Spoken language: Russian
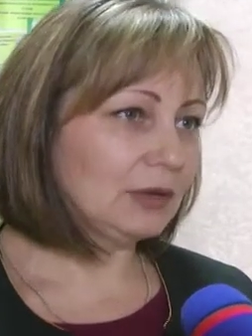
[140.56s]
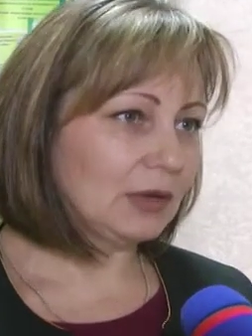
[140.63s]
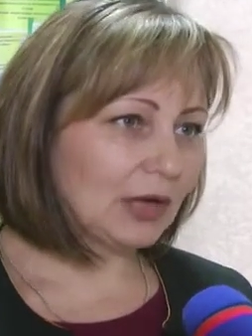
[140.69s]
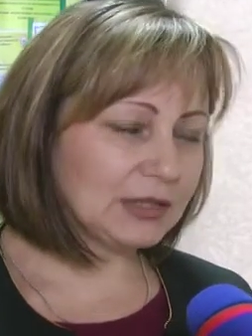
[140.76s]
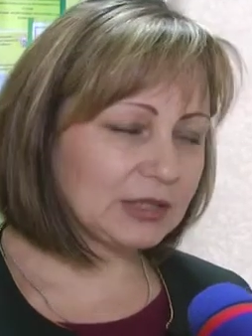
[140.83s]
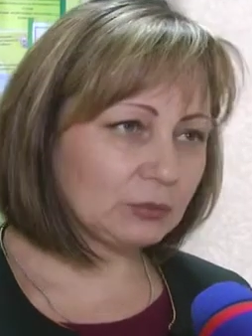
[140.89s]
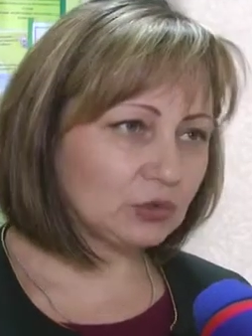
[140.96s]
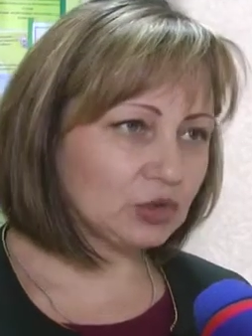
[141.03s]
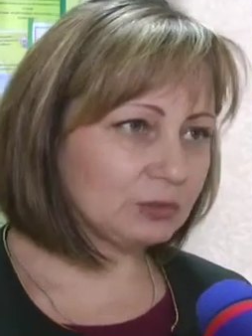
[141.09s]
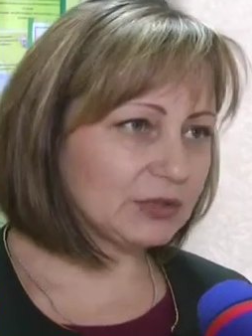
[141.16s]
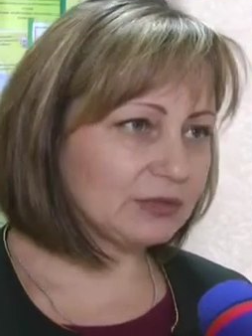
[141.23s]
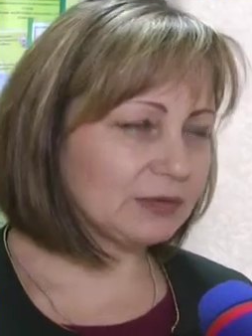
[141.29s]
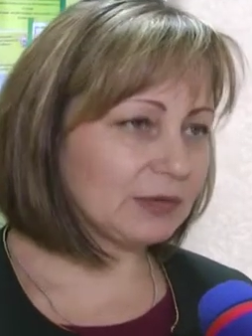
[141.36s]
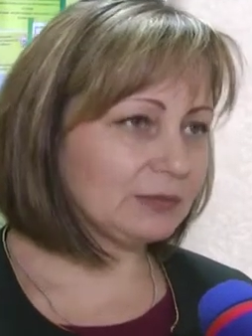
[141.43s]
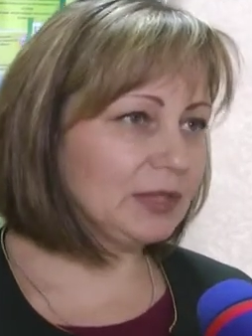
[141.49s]
Это может быть
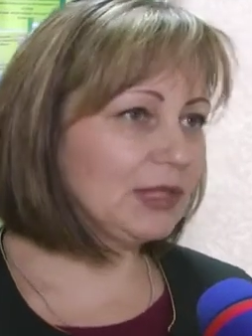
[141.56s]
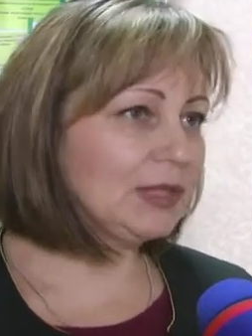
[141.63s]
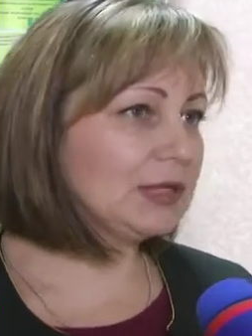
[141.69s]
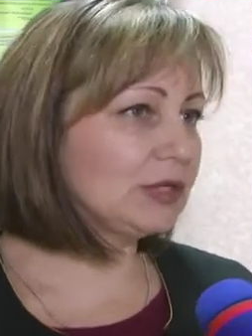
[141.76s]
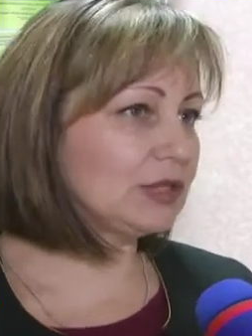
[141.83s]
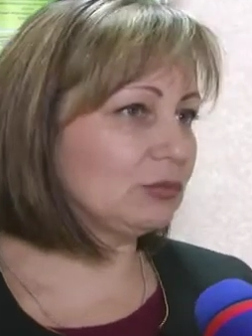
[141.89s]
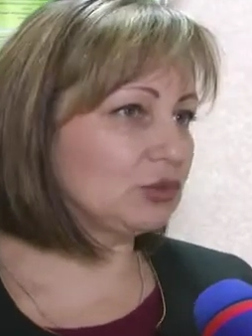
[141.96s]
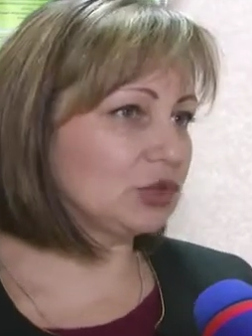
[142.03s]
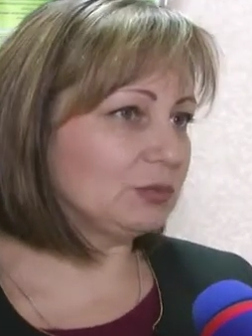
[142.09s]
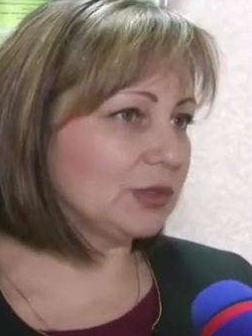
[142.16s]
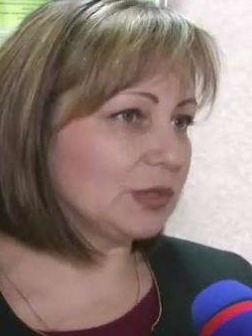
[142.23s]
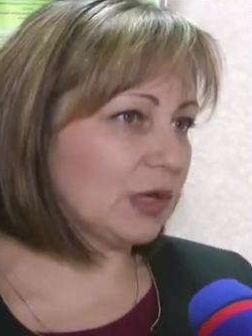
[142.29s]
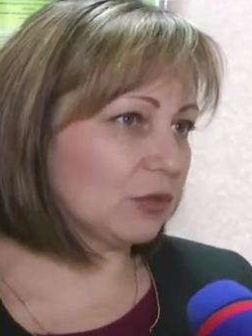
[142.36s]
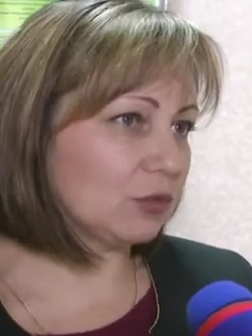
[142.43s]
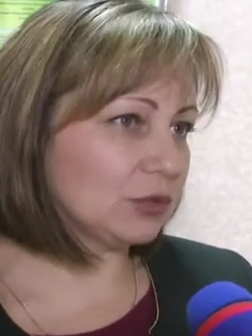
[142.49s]
фамилия, это может быть
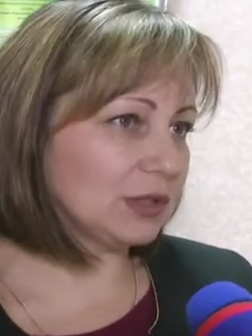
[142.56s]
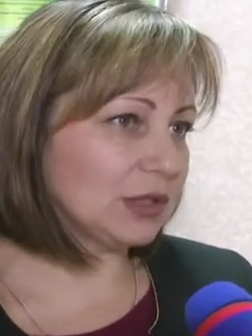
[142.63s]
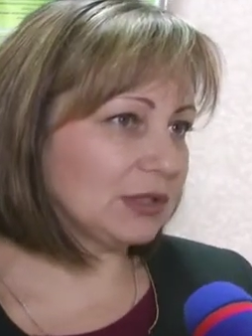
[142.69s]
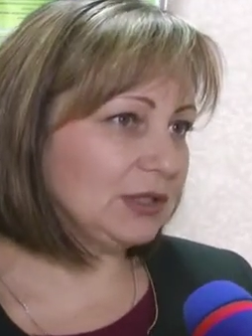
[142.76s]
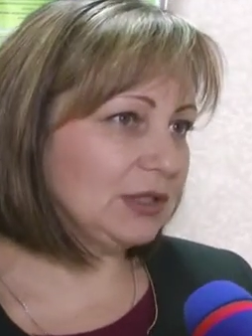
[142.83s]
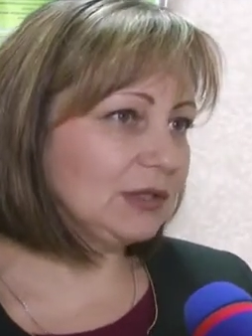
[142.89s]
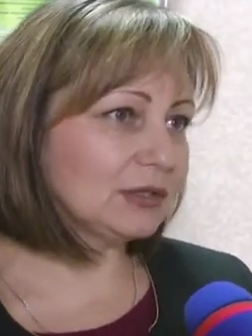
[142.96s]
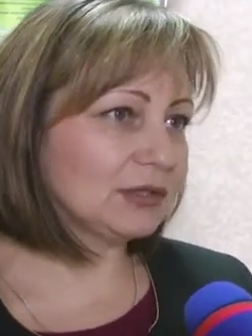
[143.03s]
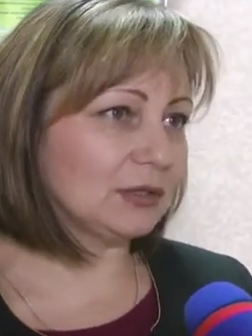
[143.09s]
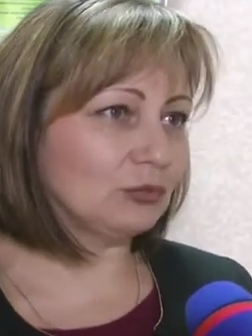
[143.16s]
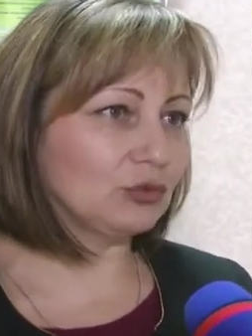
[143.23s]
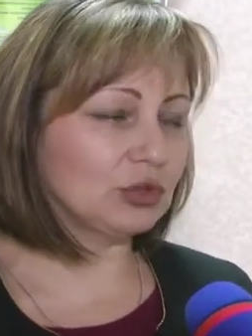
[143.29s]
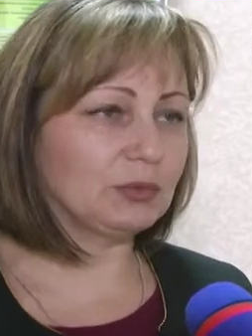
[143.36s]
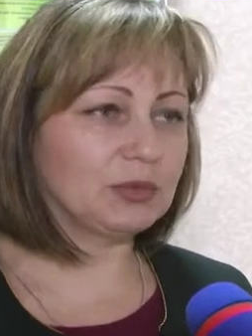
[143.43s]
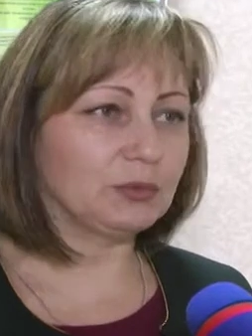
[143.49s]
какой-то ник, это
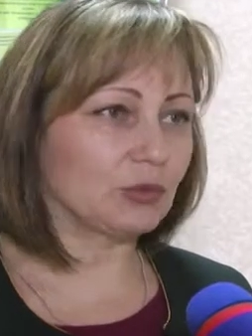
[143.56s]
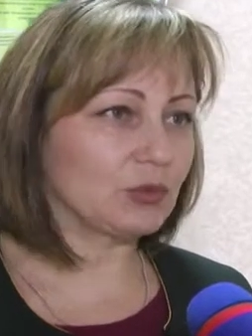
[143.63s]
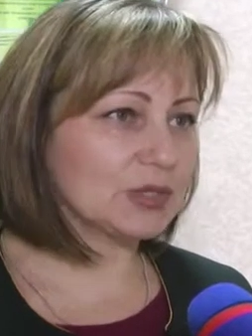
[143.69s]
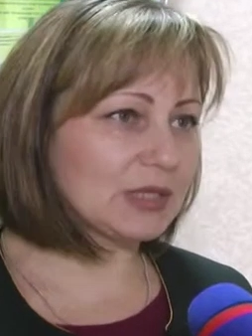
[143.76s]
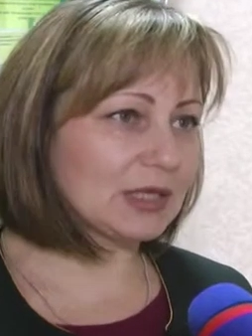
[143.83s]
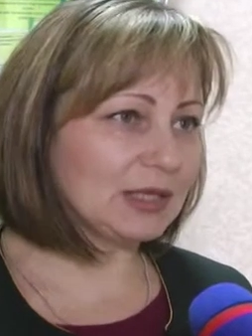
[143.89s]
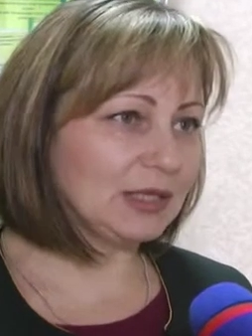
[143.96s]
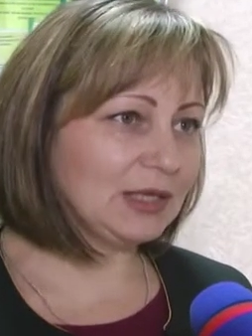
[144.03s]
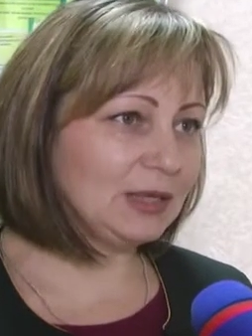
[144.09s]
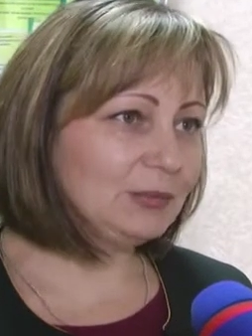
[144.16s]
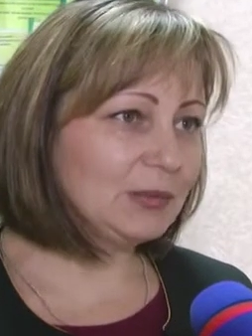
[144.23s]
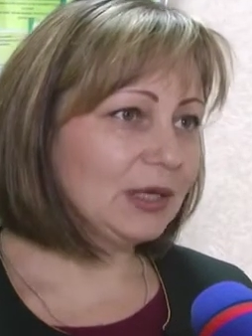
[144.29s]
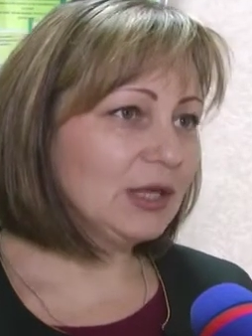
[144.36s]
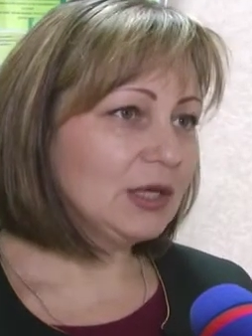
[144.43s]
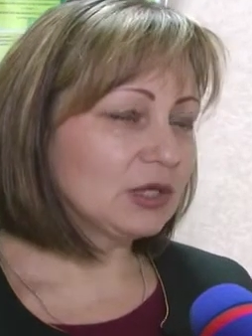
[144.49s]
может быть просто имя,